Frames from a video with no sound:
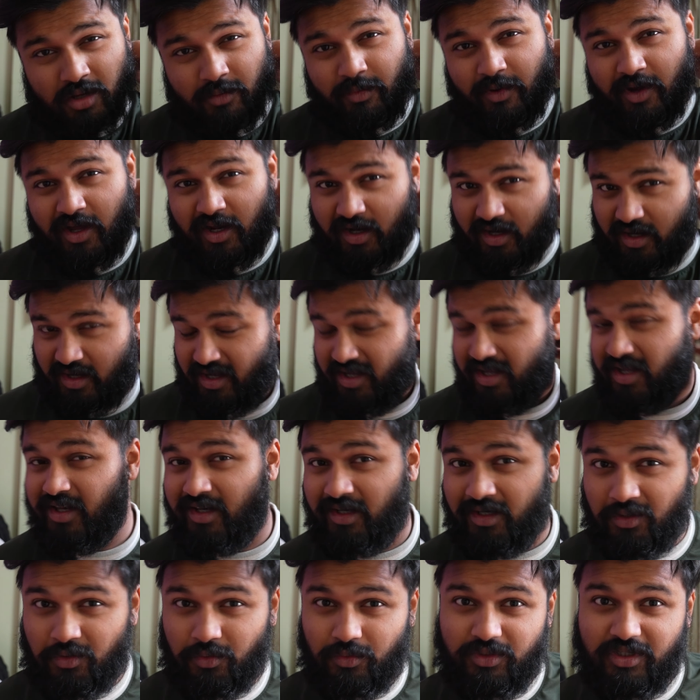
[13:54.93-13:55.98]
के पार गए
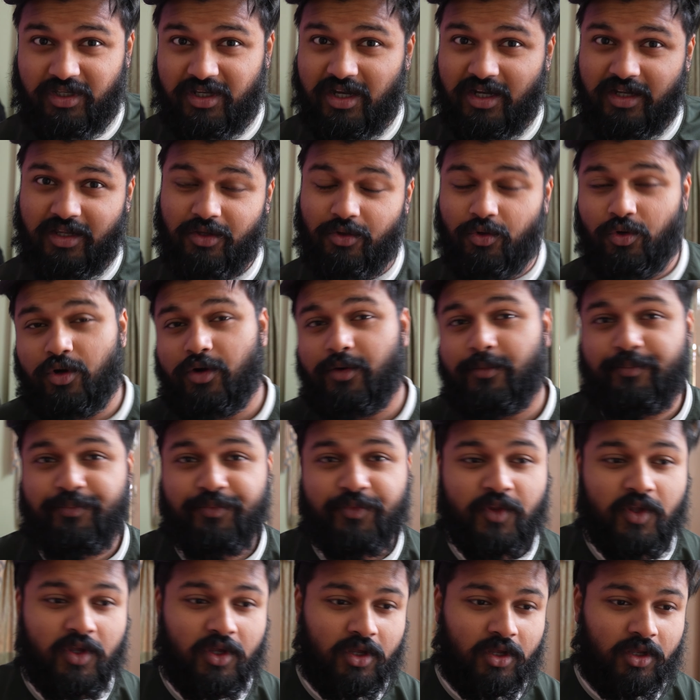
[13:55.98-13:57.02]
न्यू दिखा की ओर
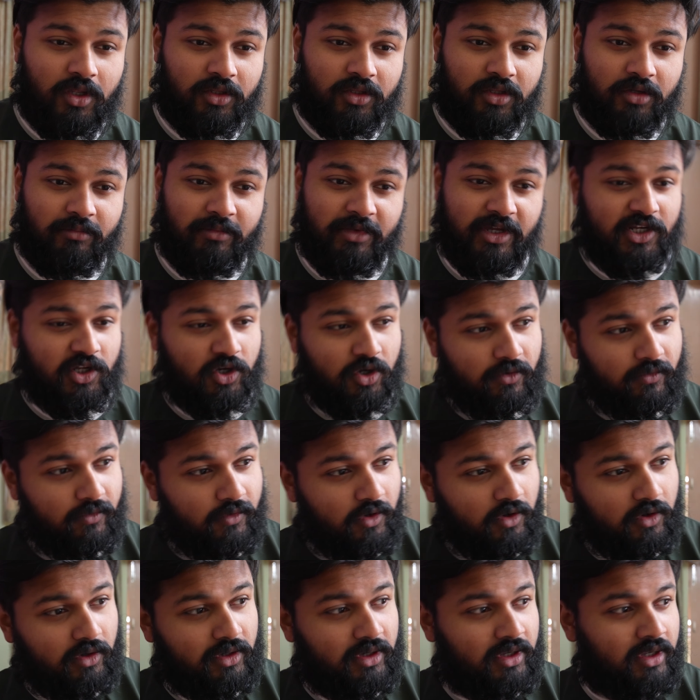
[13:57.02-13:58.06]
तब मैंने और
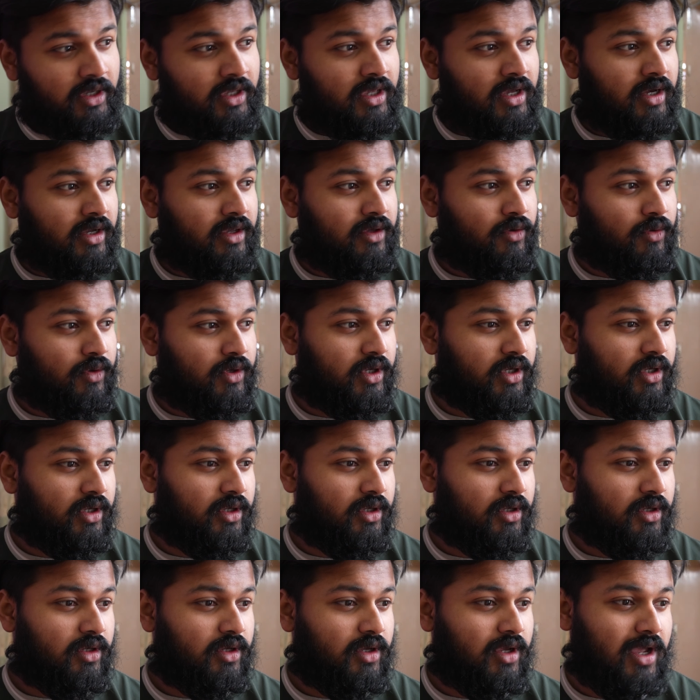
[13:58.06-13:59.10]
व्लॉग नहीं किया क्योंकि
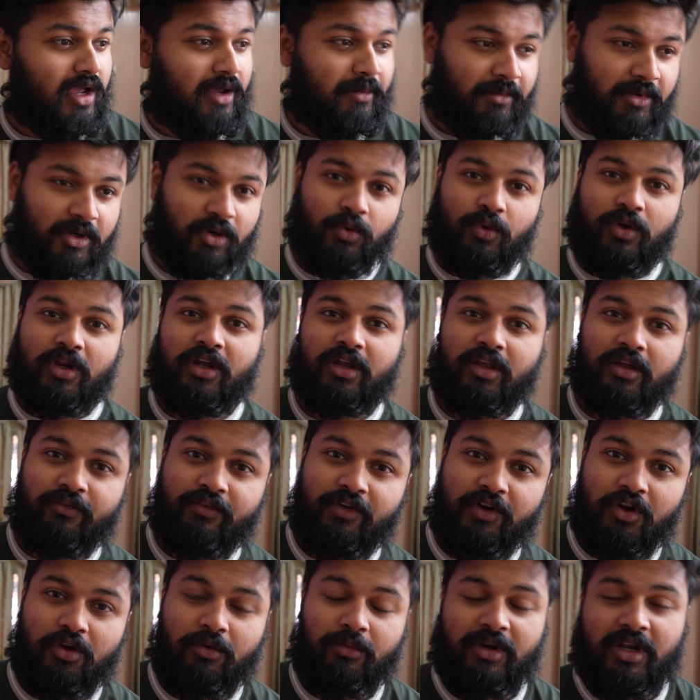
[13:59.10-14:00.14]
कैमरा उठा के
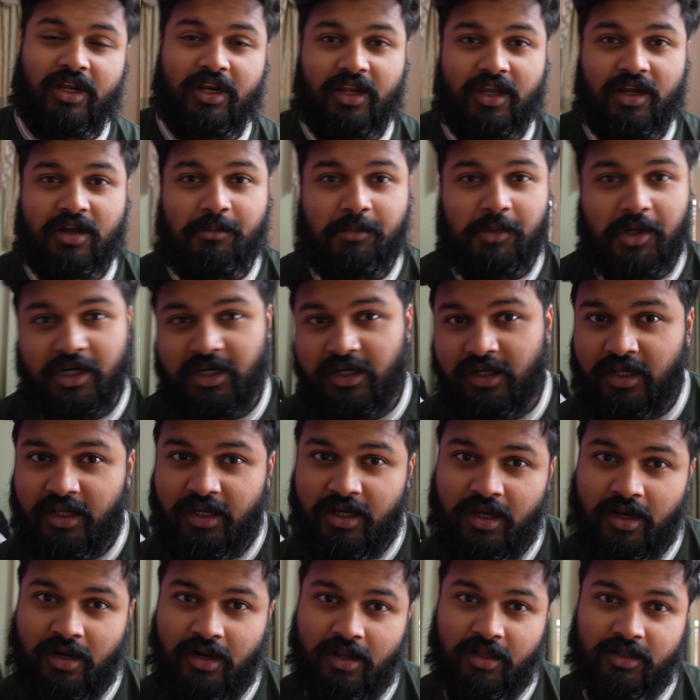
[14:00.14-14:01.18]
वीडियो बनाने का मन ही नहीं
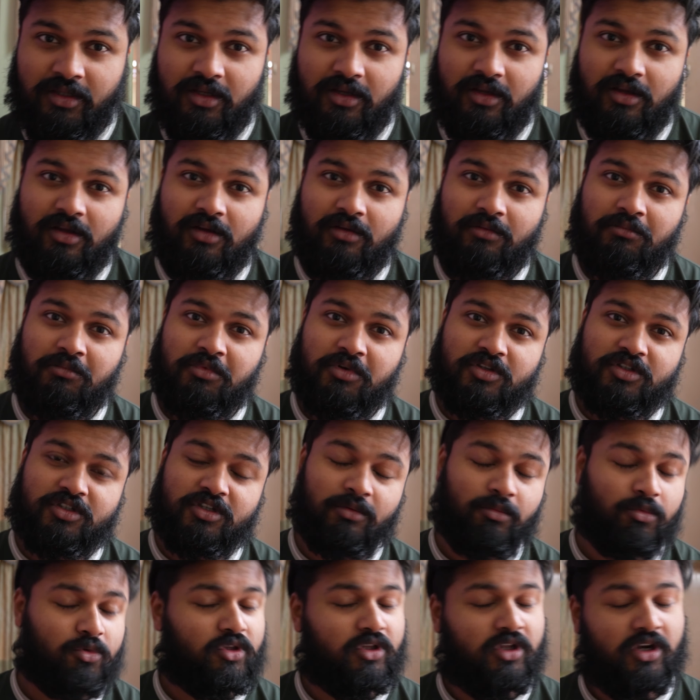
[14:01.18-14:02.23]
कर रहा था बस
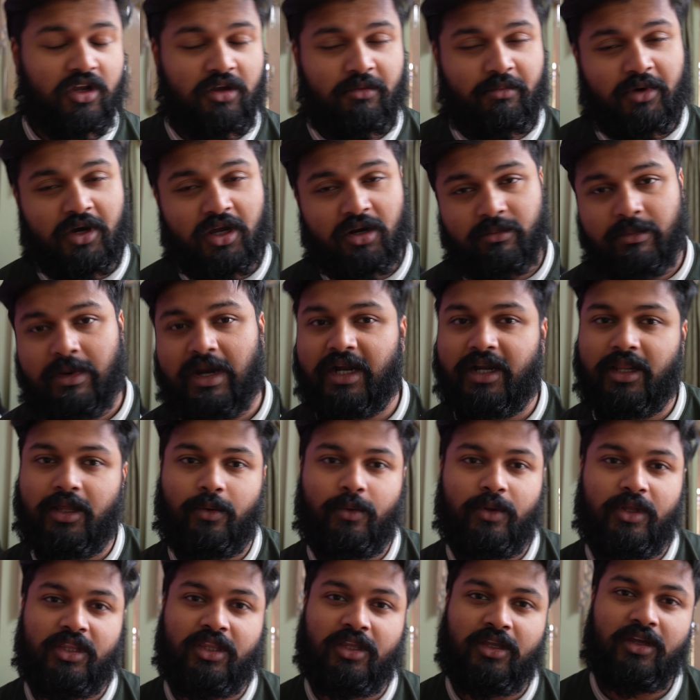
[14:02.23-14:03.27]
समुंदर के पार बैठे
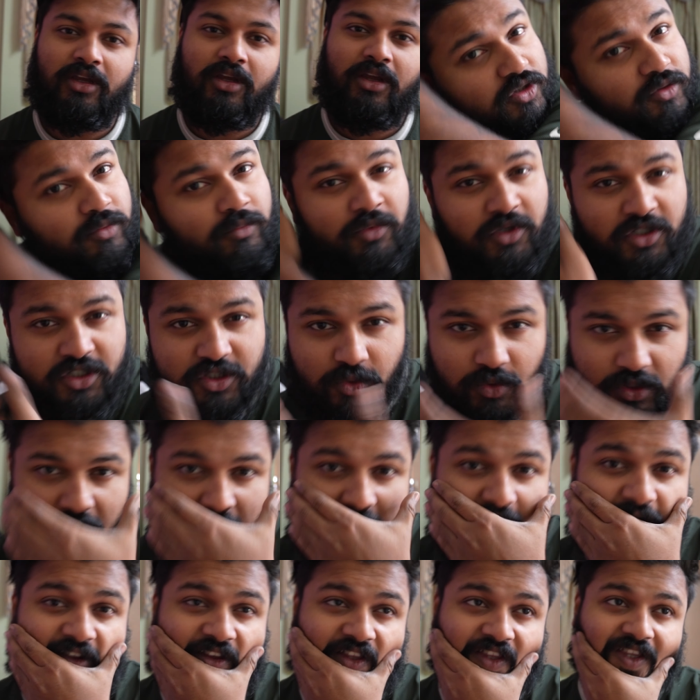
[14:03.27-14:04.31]
हुए थे बस मज़े
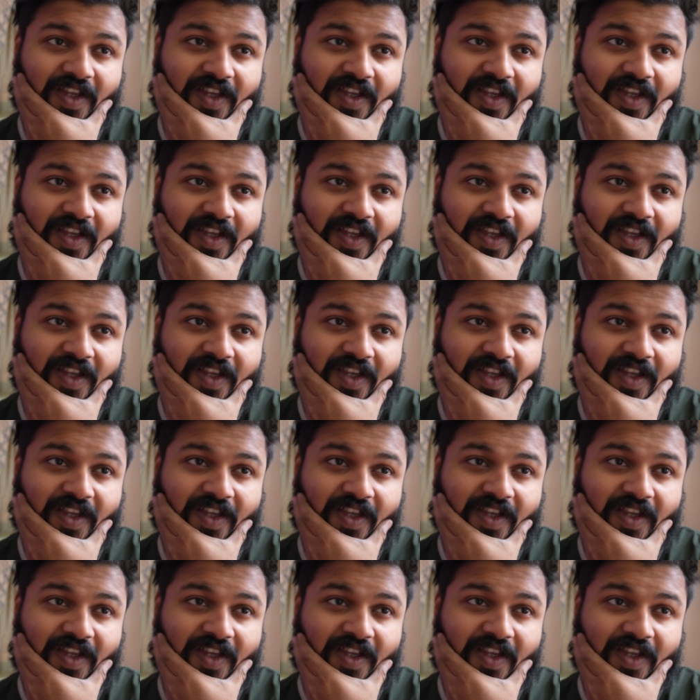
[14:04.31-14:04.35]
उठा रहे